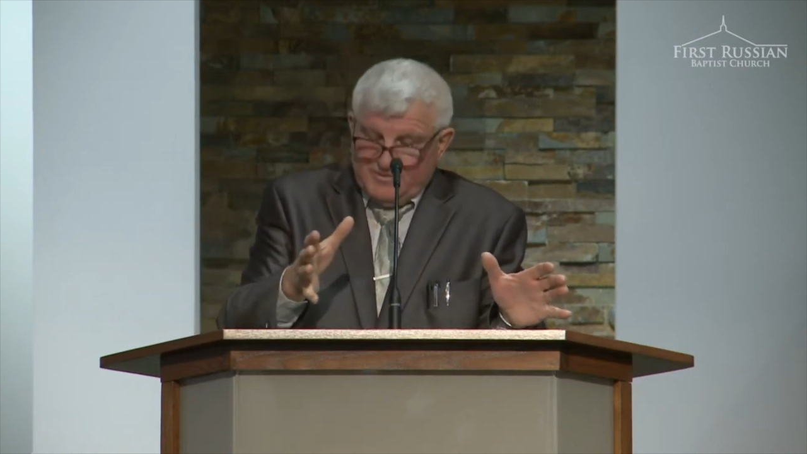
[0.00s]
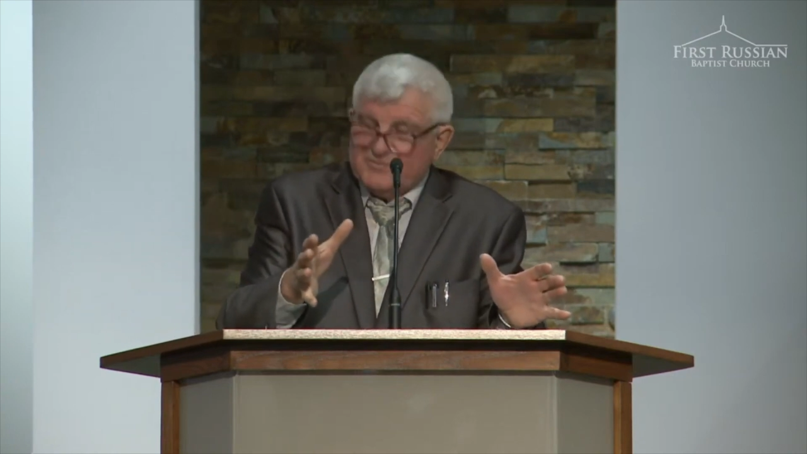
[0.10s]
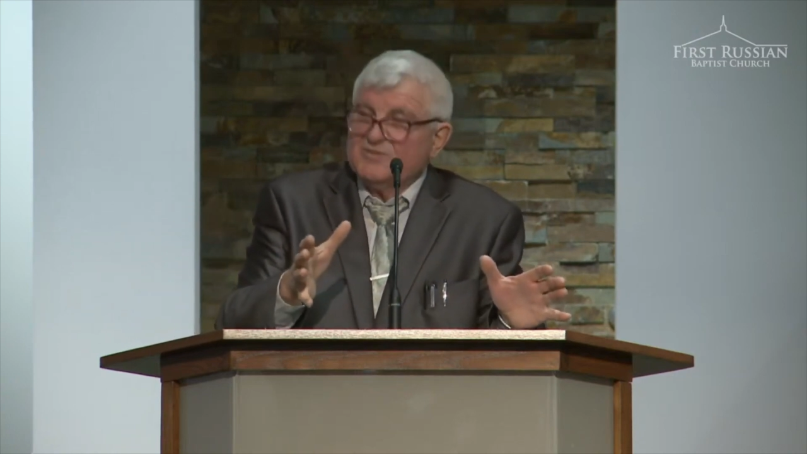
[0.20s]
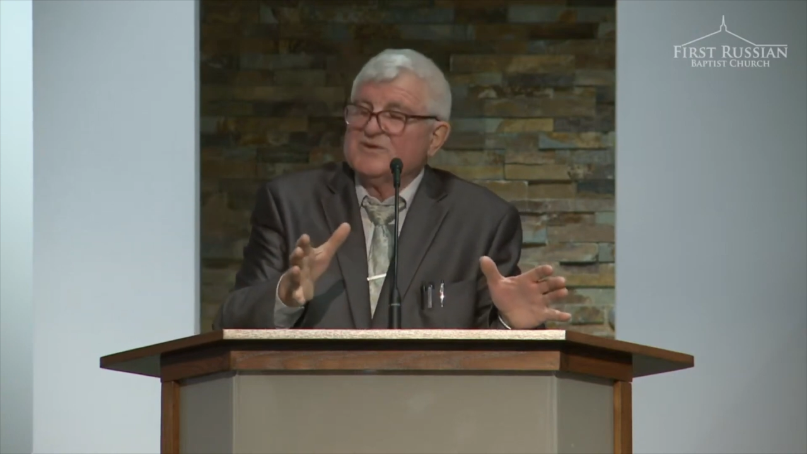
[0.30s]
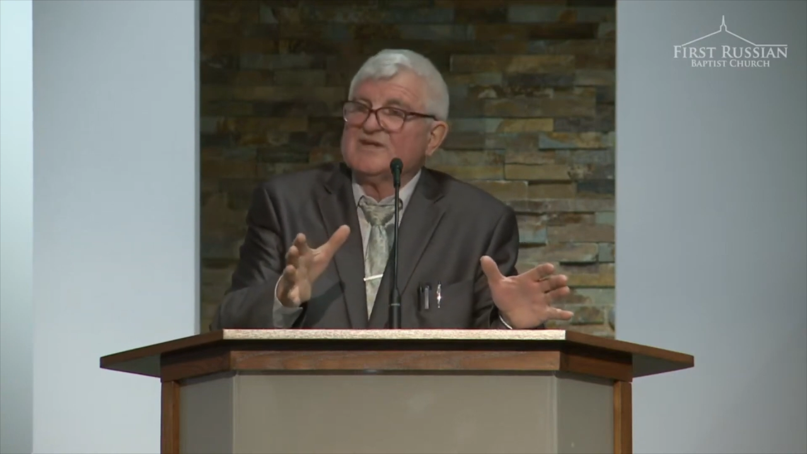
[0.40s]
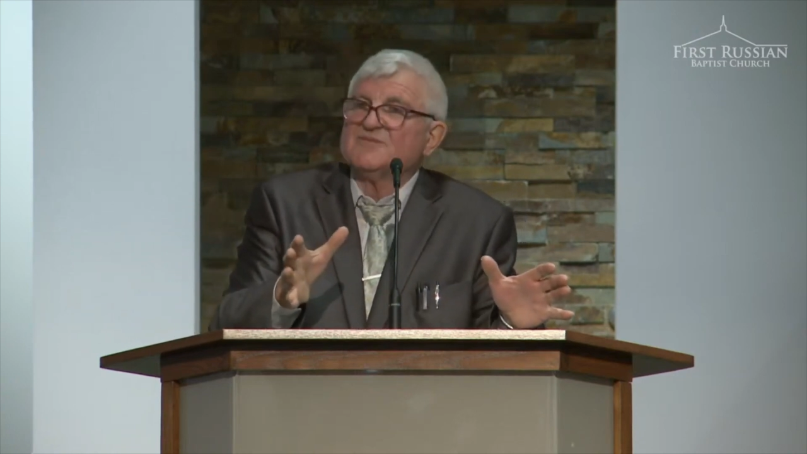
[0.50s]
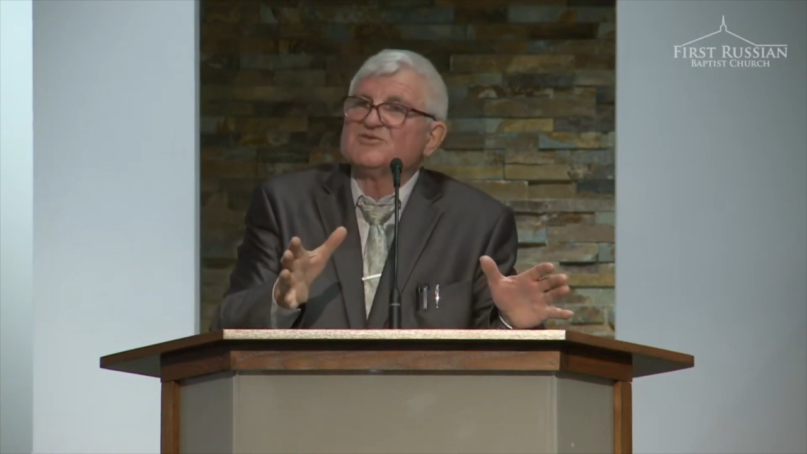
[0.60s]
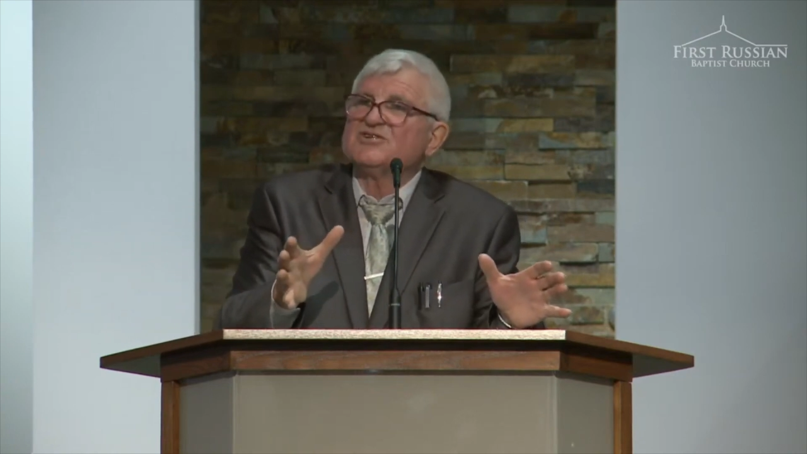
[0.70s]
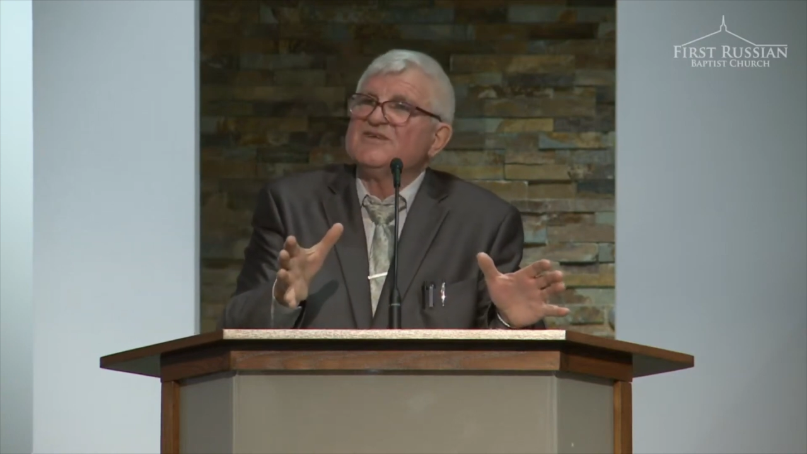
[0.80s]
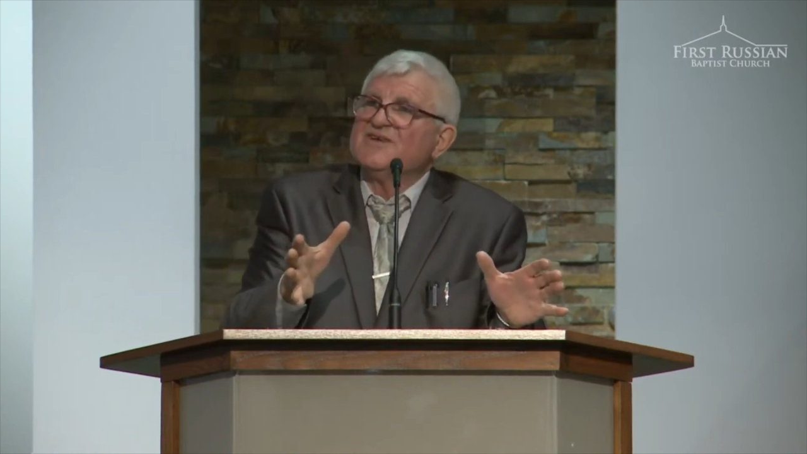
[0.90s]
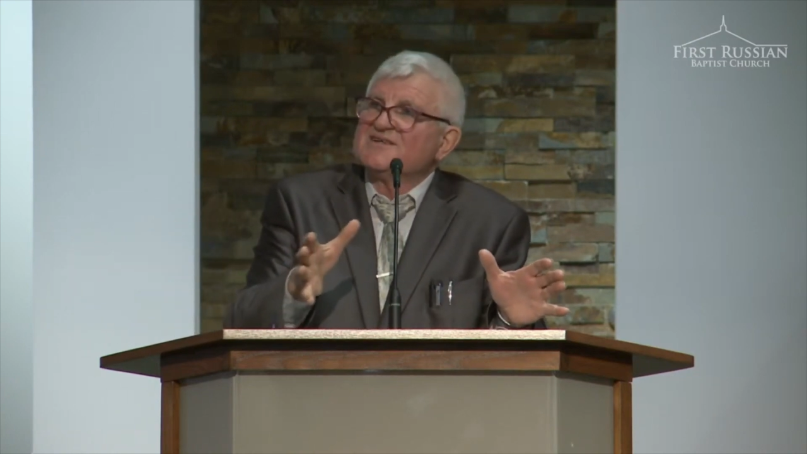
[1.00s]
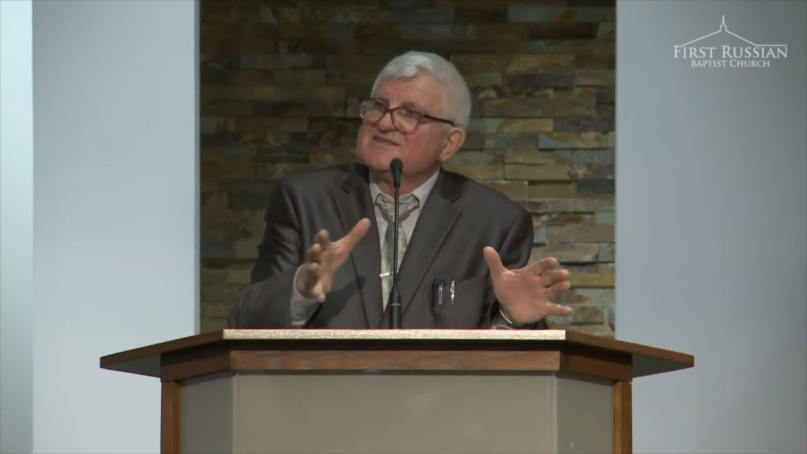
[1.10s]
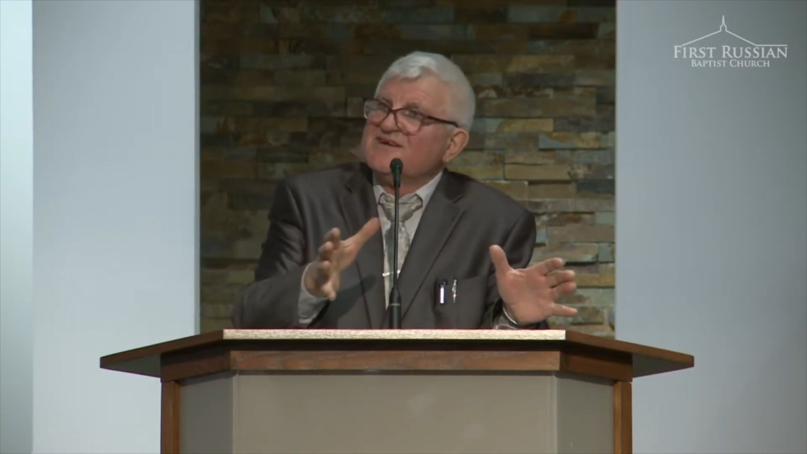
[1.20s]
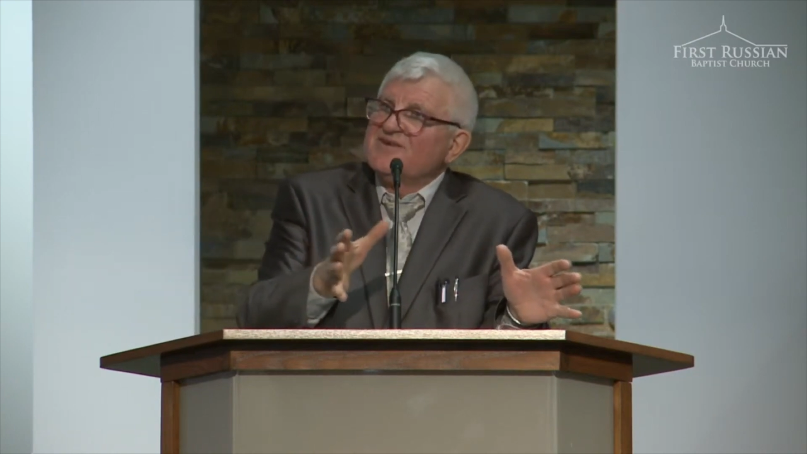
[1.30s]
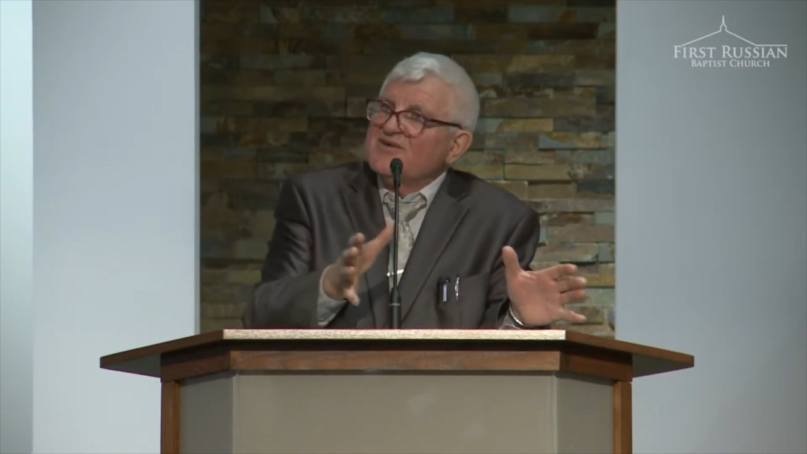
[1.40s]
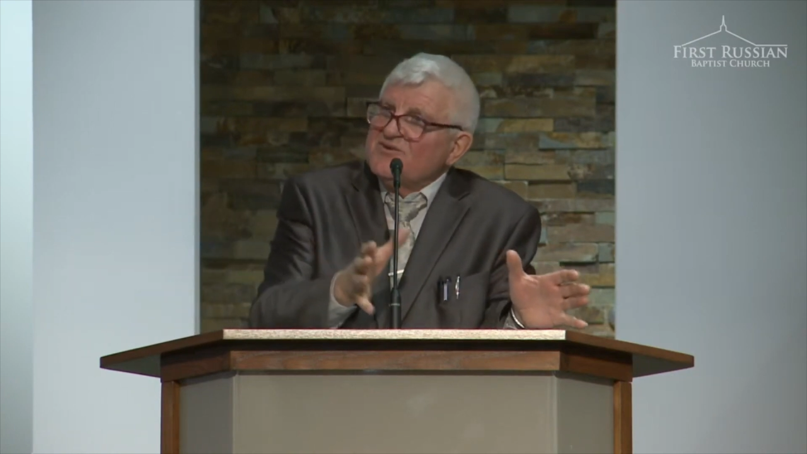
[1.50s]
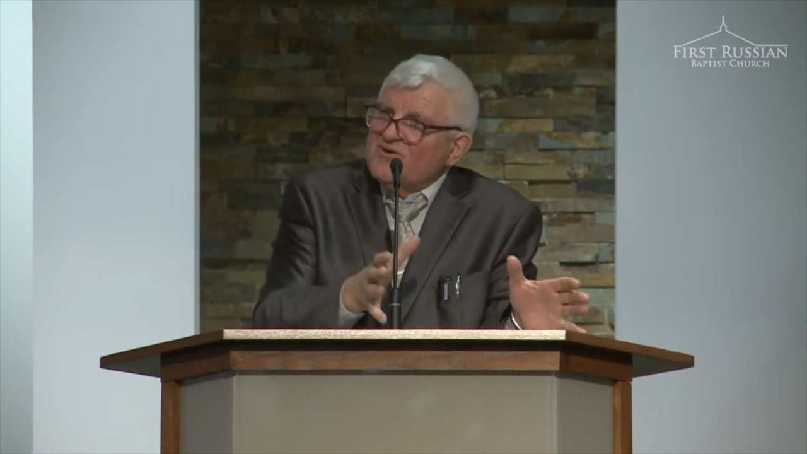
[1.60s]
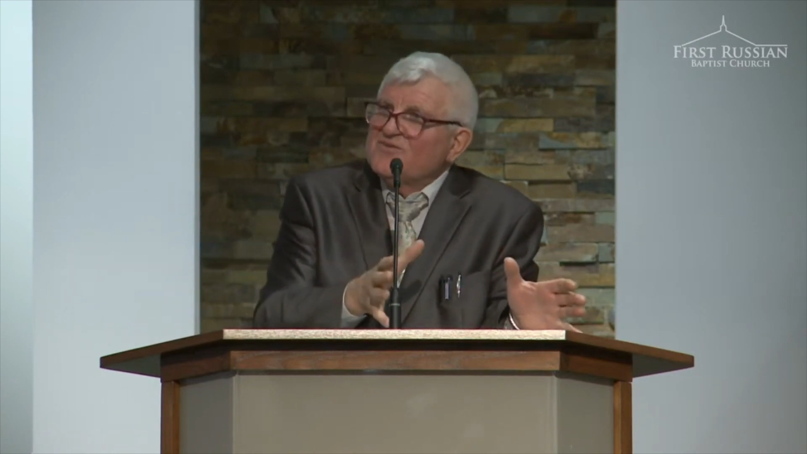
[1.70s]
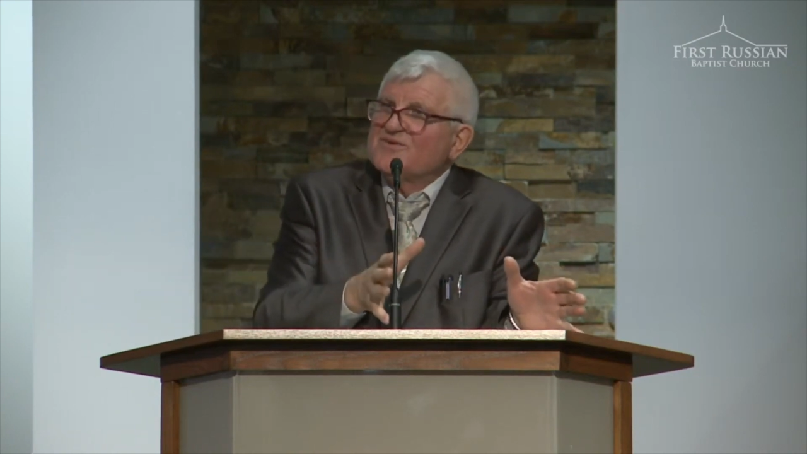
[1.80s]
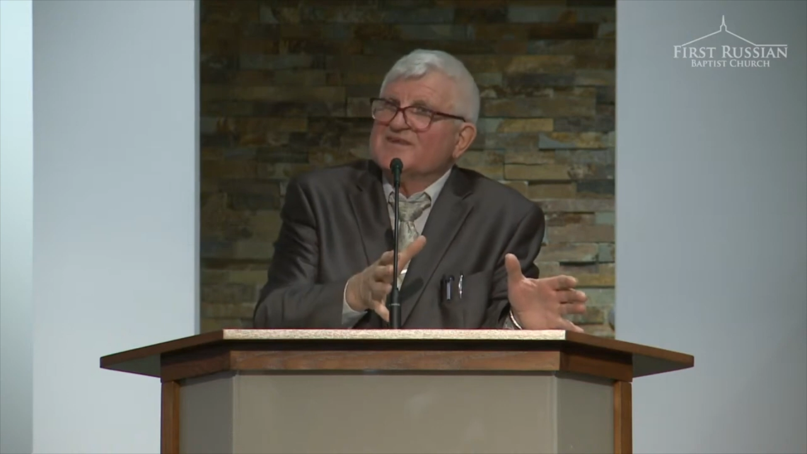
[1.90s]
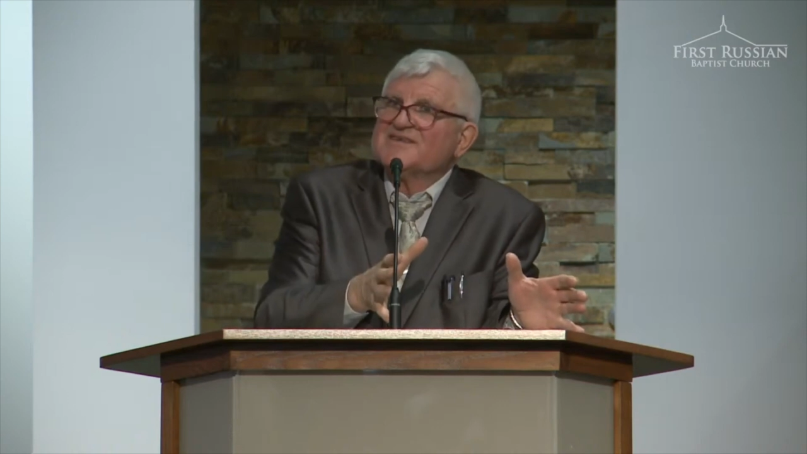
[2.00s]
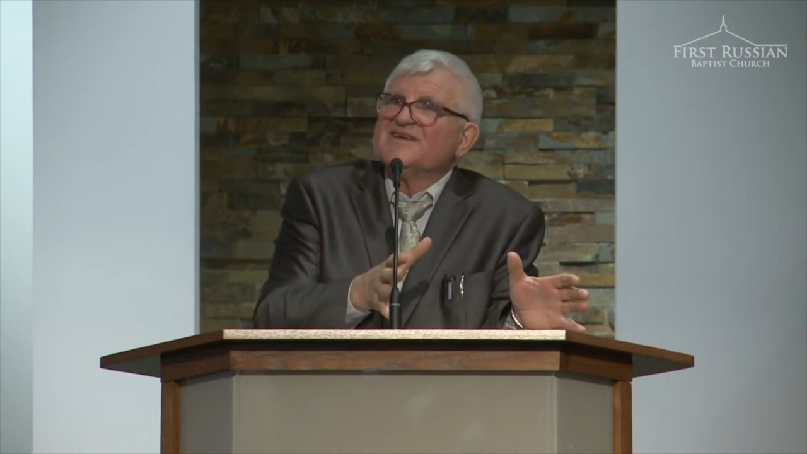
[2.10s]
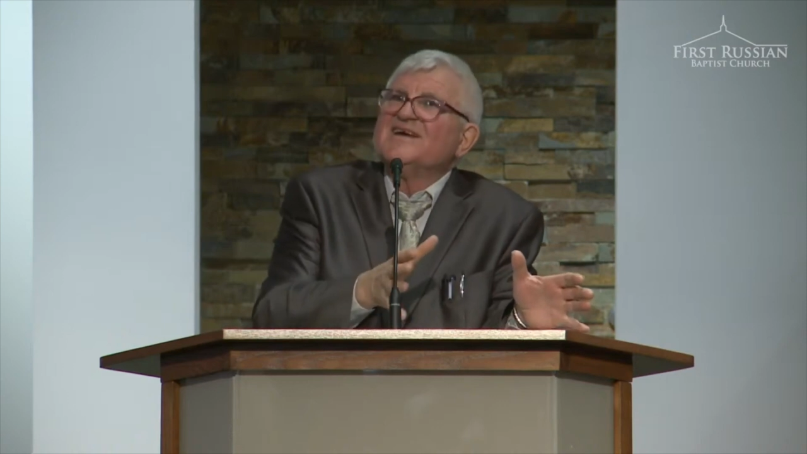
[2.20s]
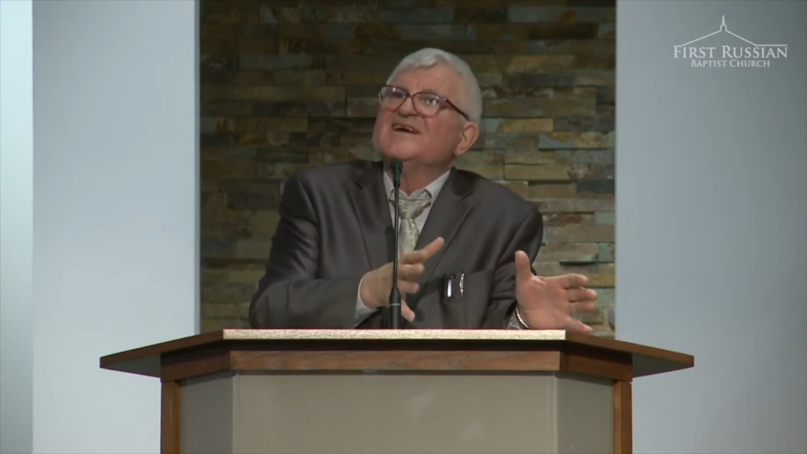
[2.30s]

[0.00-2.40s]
по-моему, там человек завоевывать